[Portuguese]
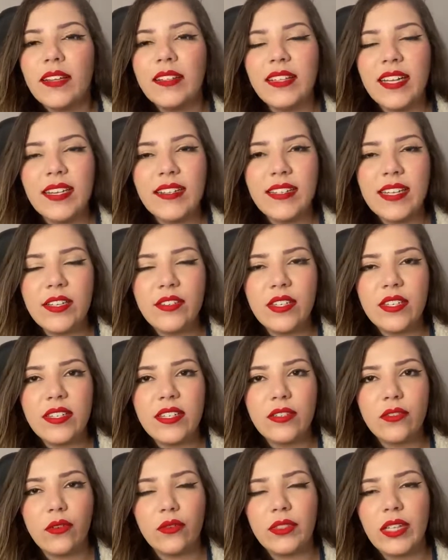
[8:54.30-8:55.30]
ter acesso a
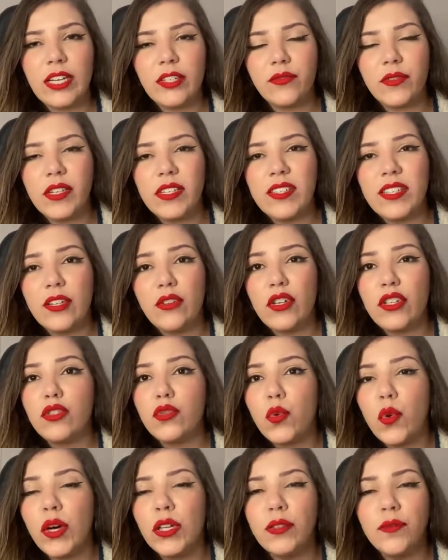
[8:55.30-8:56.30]
esses contatos fornecedores
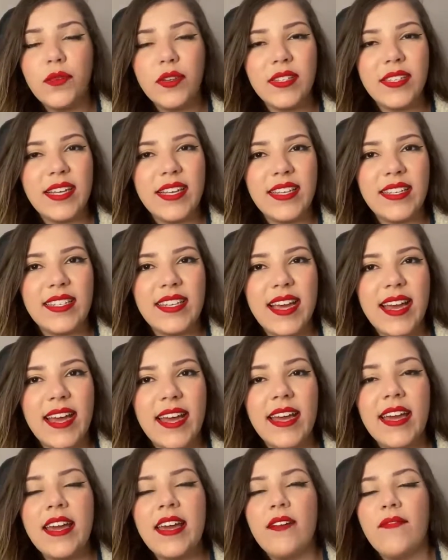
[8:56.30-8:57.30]
quando você
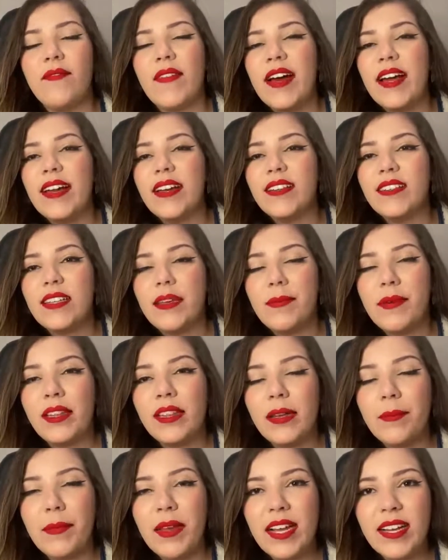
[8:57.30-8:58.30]
quiser, vai receber
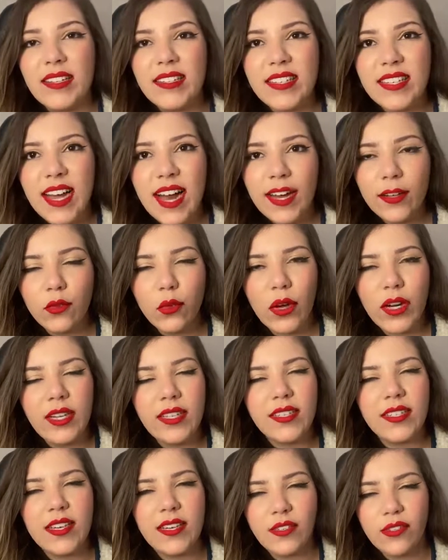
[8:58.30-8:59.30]
também as
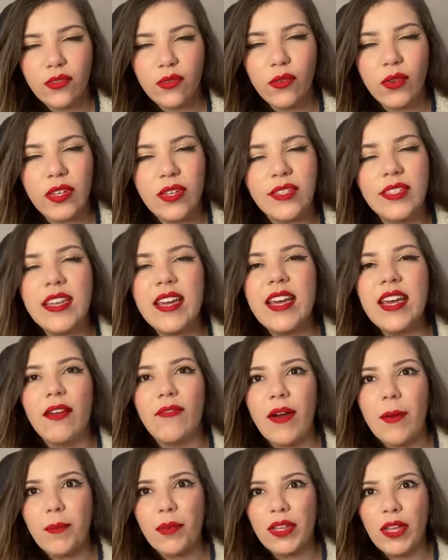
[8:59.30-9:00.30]
atualizações e
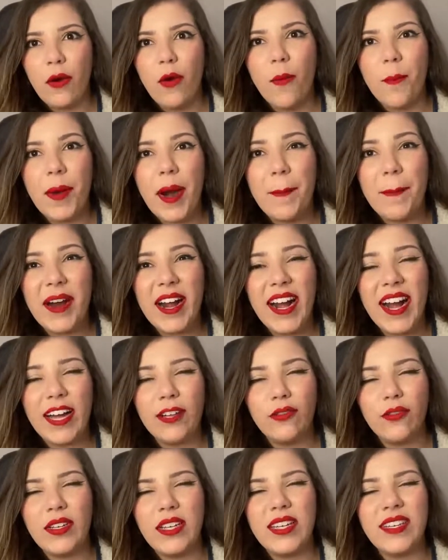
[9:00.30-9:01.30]
vai poder comprar
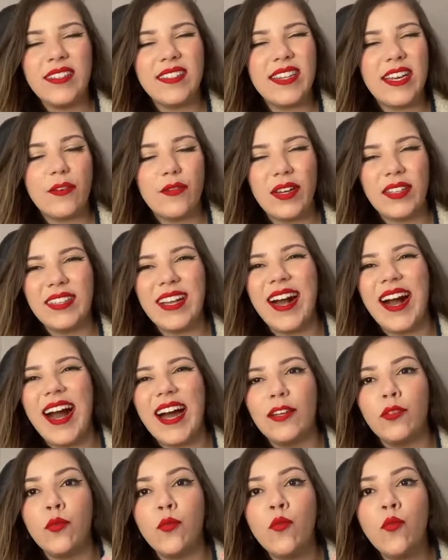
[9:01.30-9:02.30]
mercadorias aí no
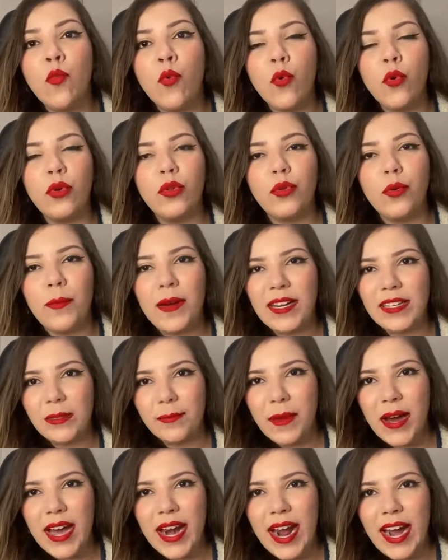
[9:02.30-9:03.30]
atacado muito mais
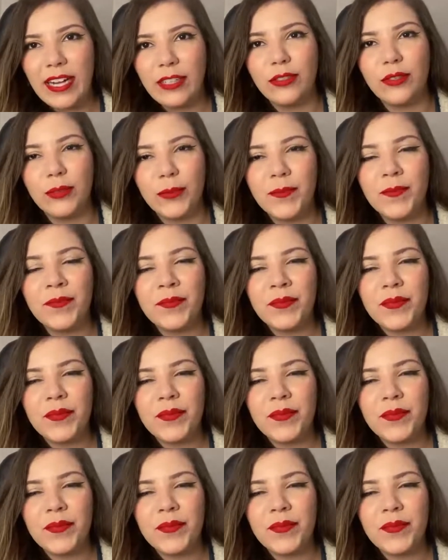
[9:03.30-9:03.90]
barato